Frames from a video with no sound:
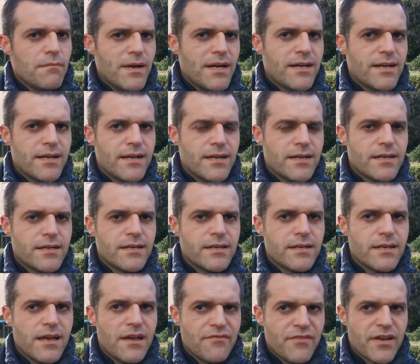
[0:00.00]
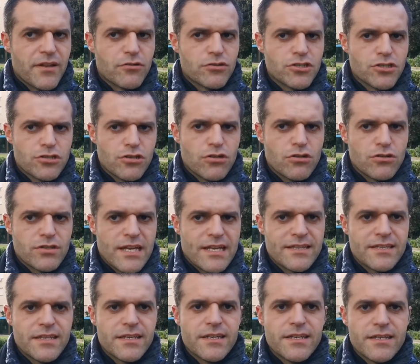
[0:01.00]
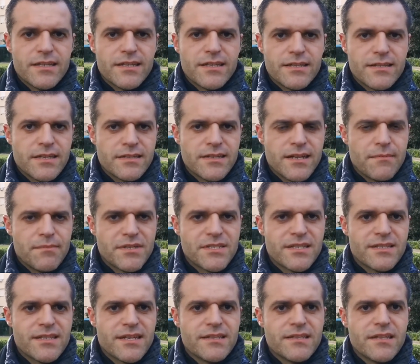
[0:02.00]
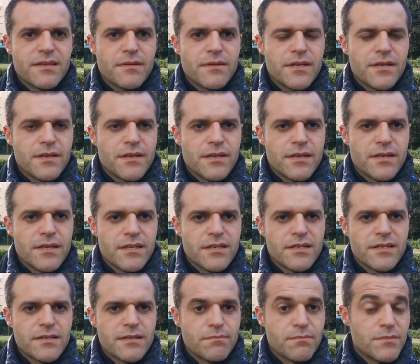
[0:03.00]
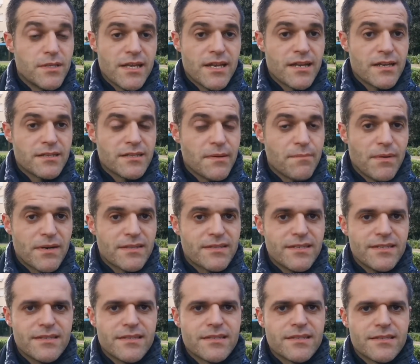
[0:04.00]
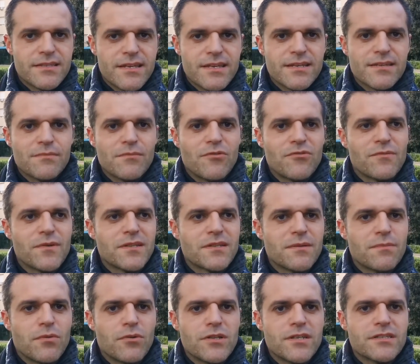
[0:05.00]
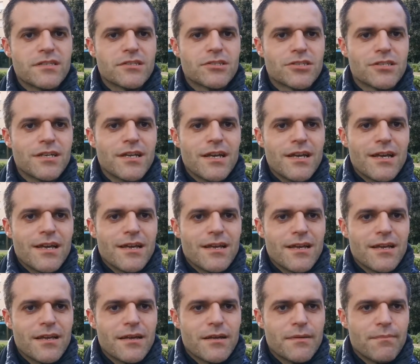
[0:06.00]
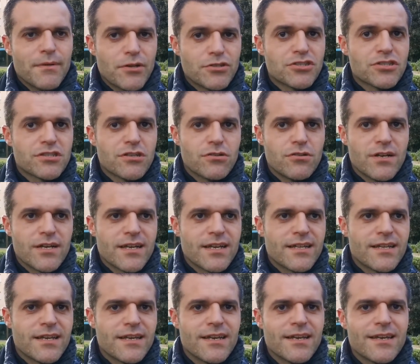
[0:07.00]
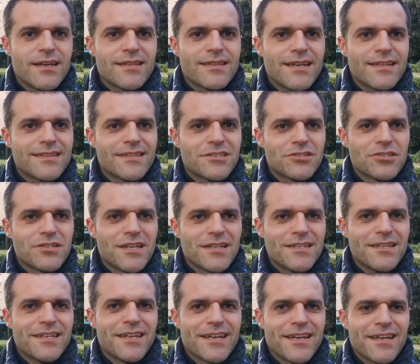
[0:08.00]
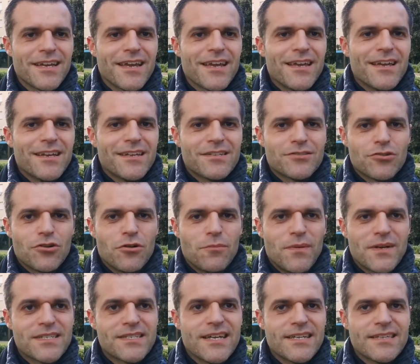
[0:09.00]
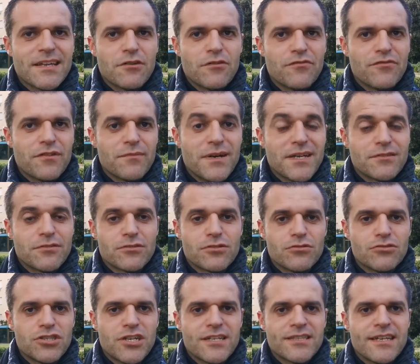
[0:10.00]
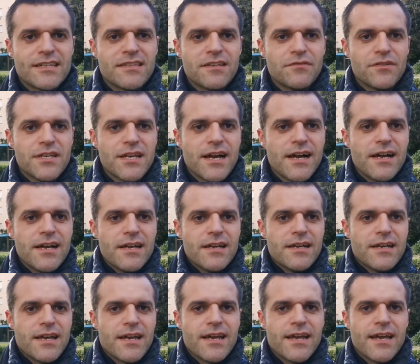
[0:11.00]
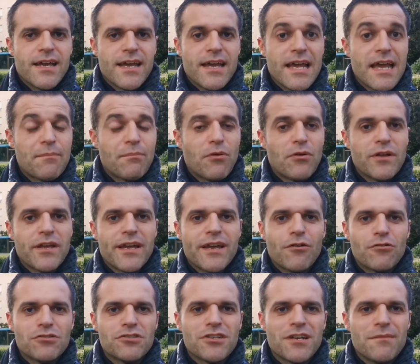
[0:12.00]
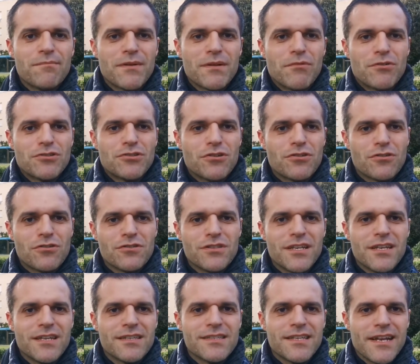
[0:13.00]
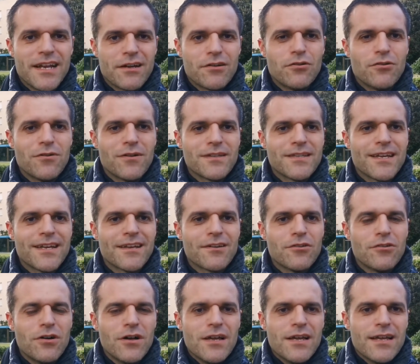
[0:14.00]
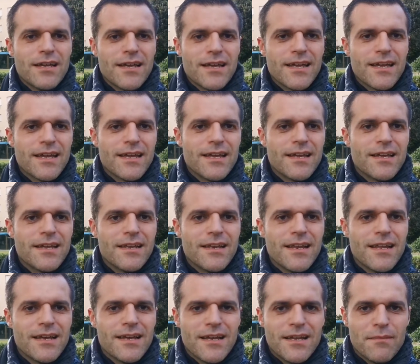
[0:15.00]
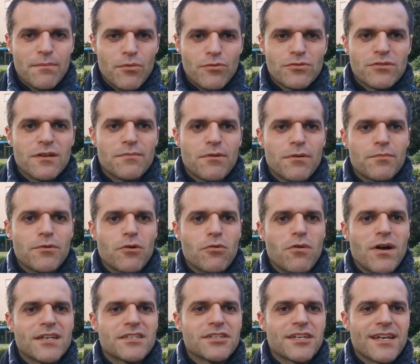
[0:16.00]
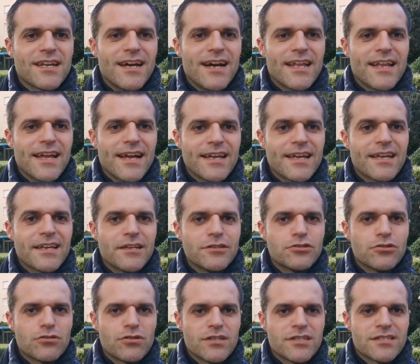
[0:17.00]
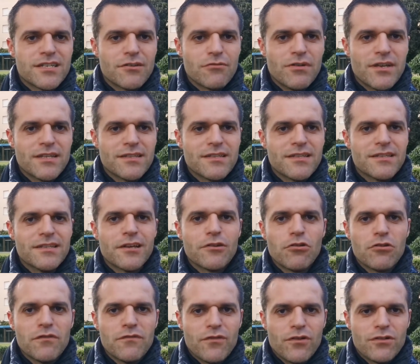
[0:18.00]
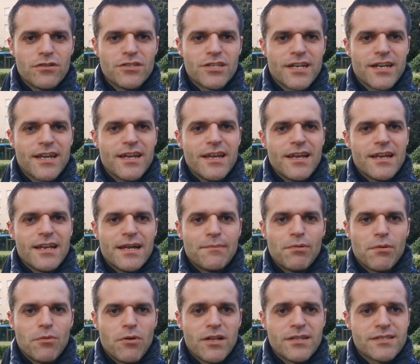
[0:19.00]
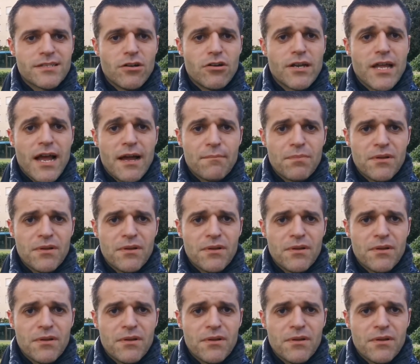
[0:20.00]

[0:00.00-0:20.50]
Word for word: Ma eh, è vero, ci sono tanti, tanti rappresentanti dei, dei, partiti, dei movimenti politici, eh, però ci sono anche tanti cittadini che sono passati, hanno firmato, sono già andati via eh, e poi è eh, oggi è il primo giorno di, di raccolta. Ecco, eh, il, il, punto è proprio qua, cercare anche nei giorni seguenti di coinvolgere la popolazione,